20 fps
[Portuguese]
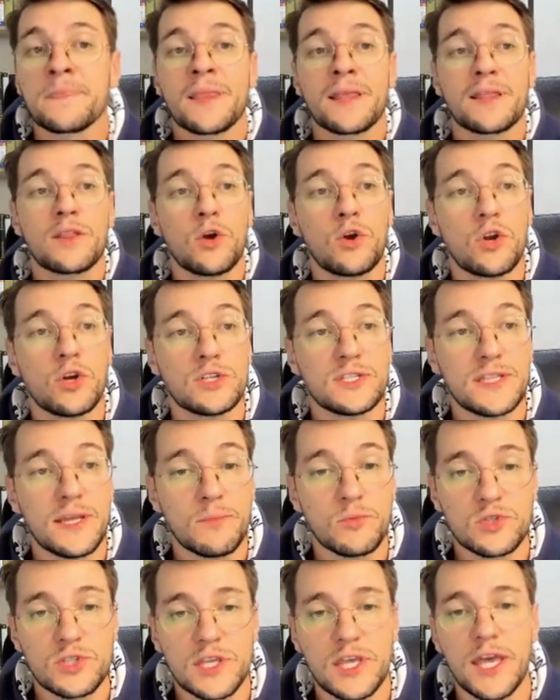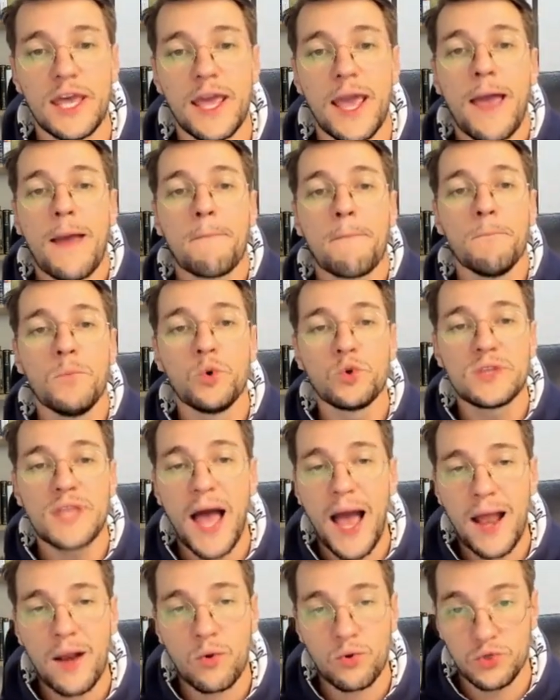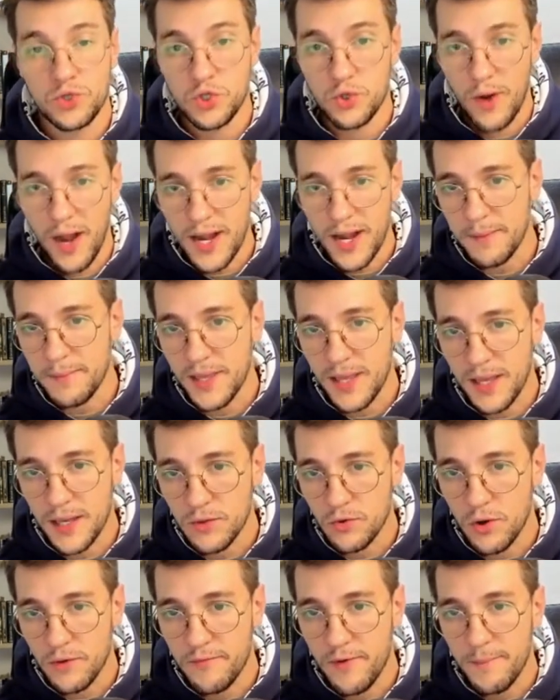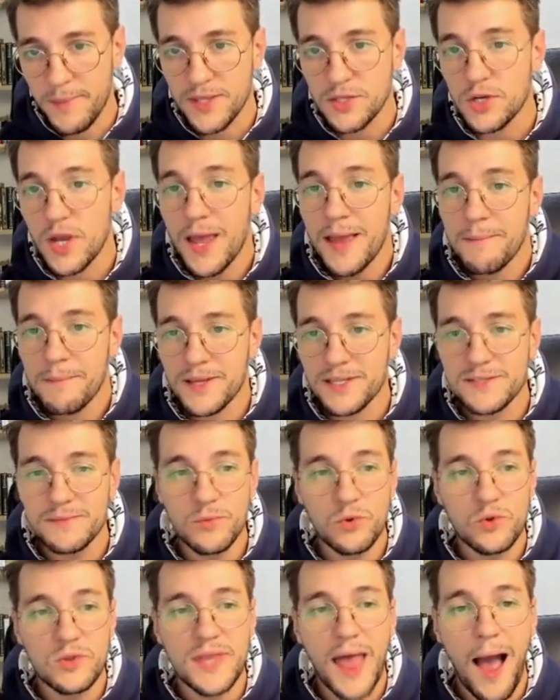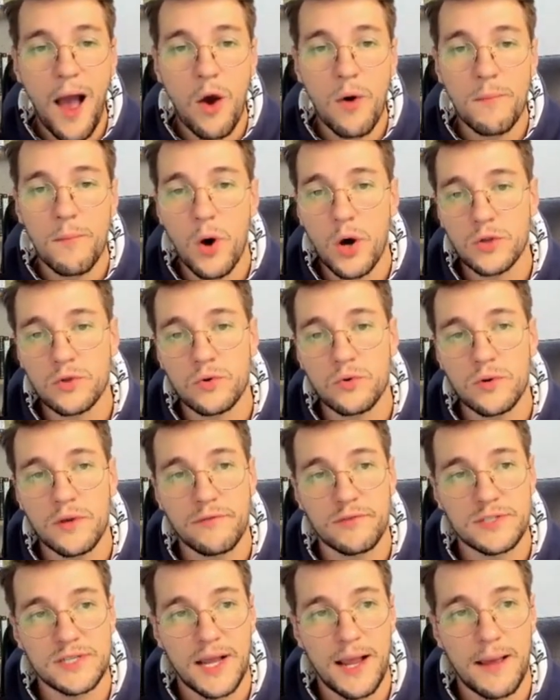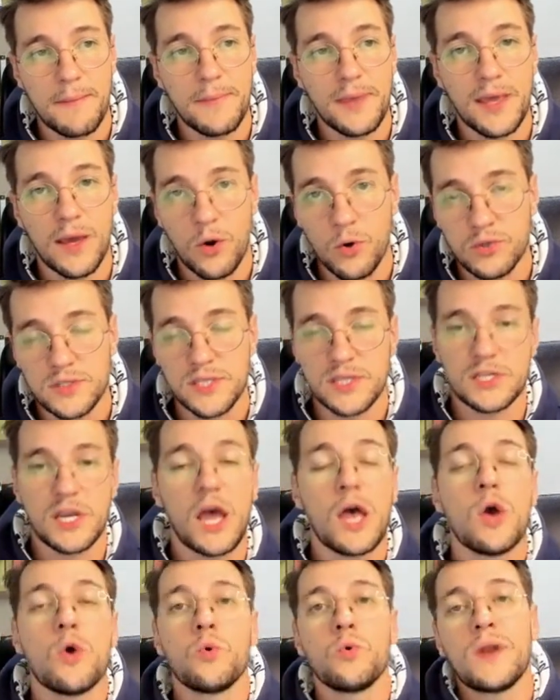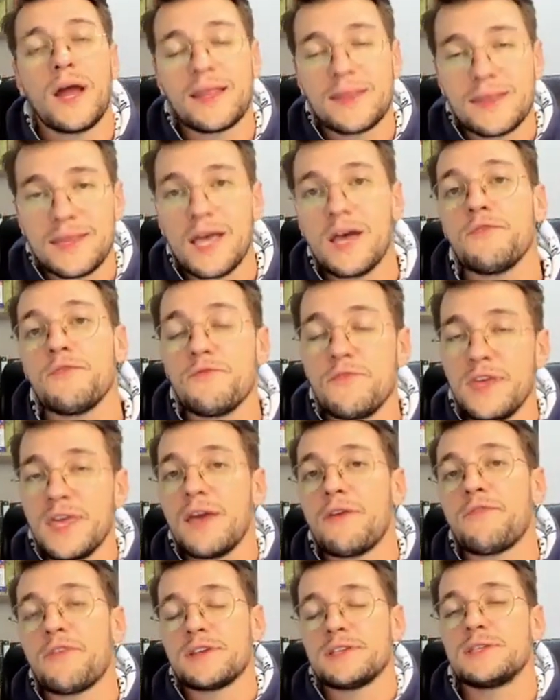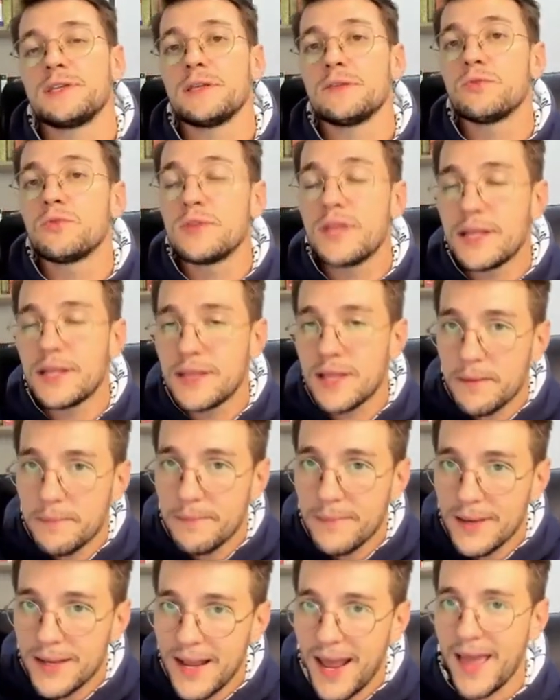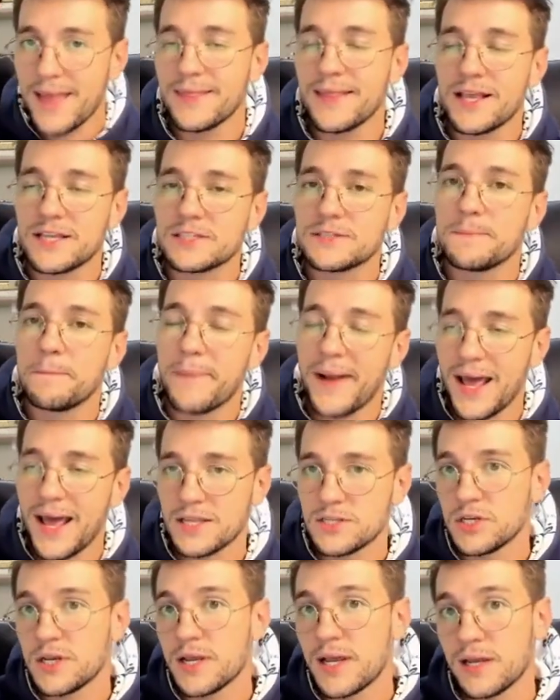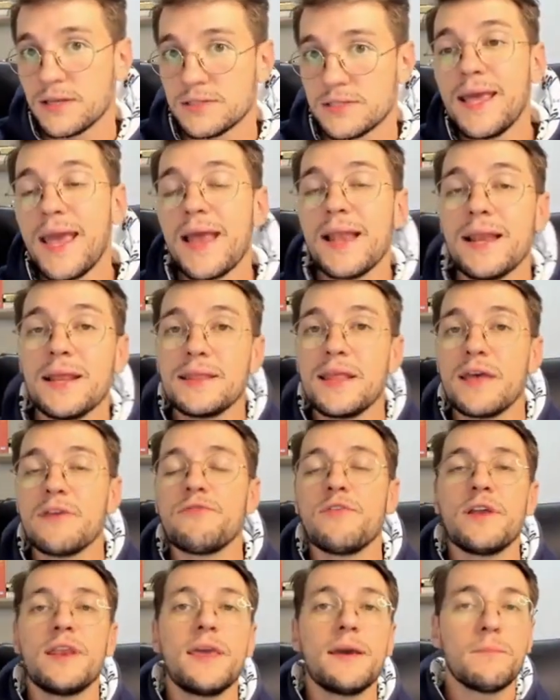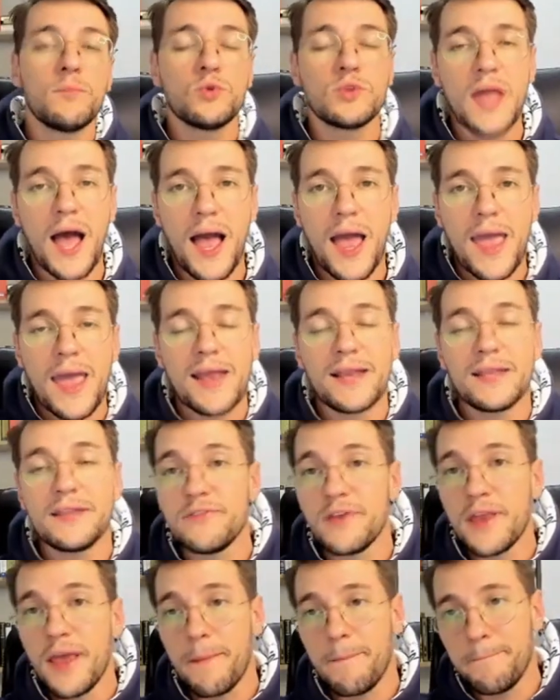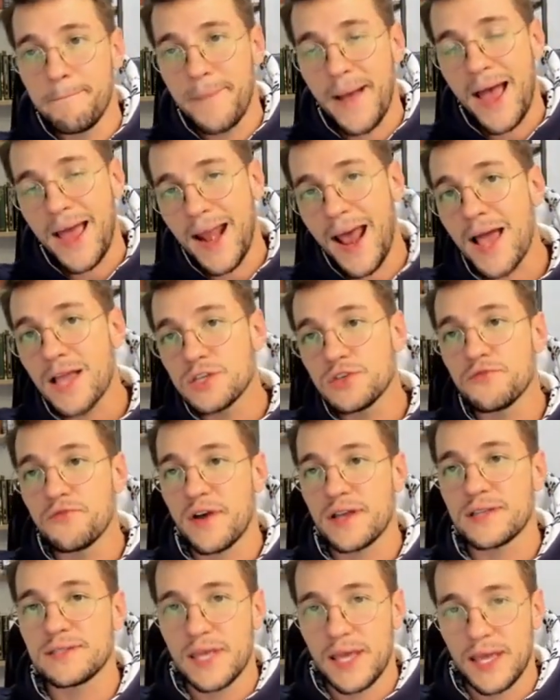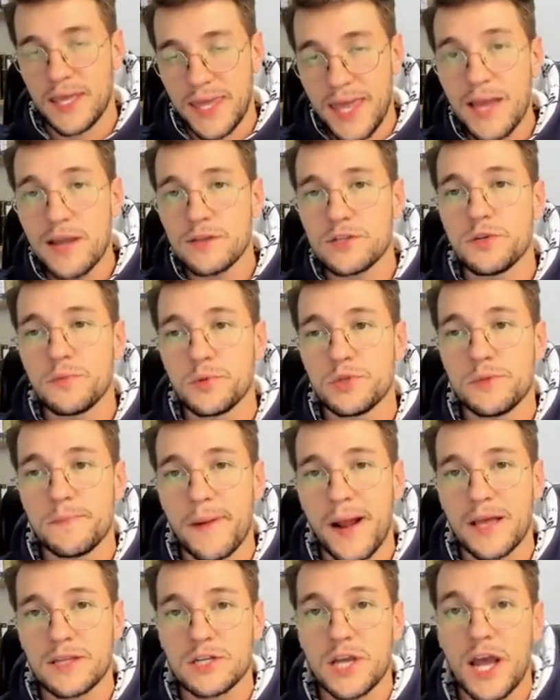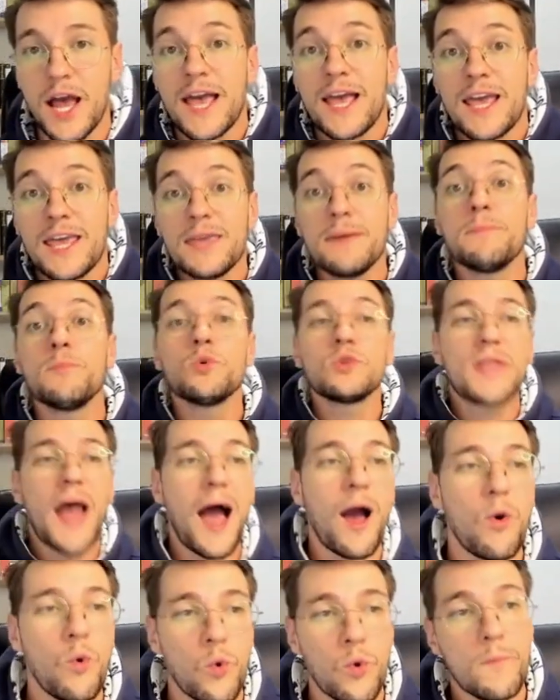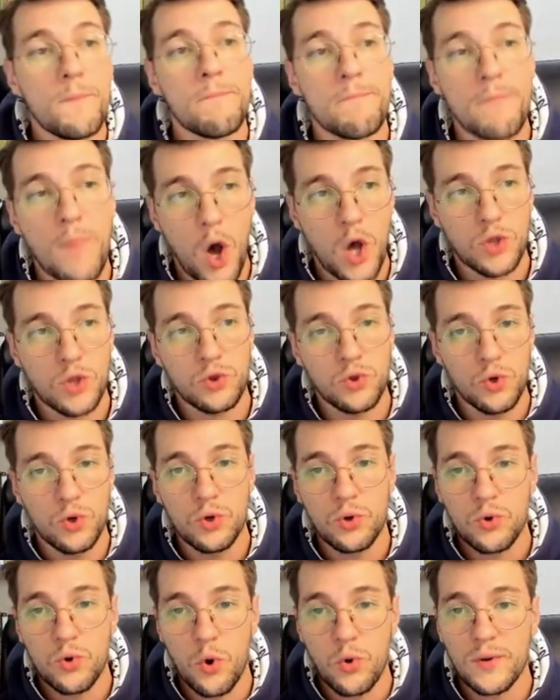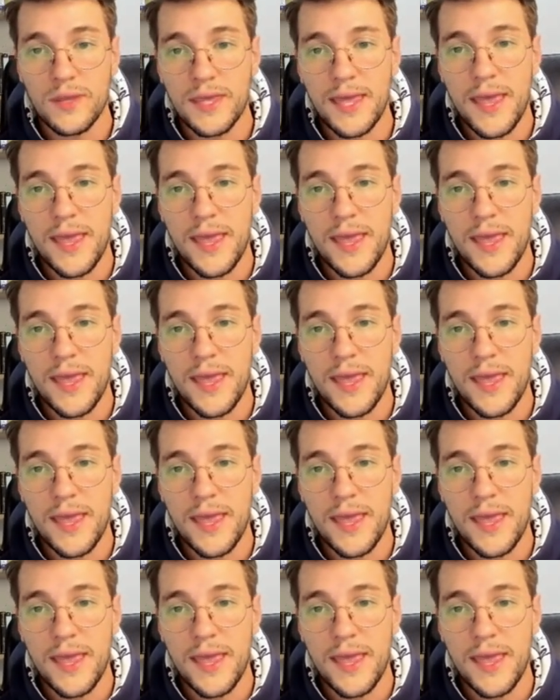então nós temos que mudar, continuar caminhando, obviamente, mas mudar o modo com que você caminha. Ou seja, o Natan vinha fazendo determinadas práticas e ele deveria mudar, ele deveria parar de fazer aquele tipo de prática e mudar o modo com que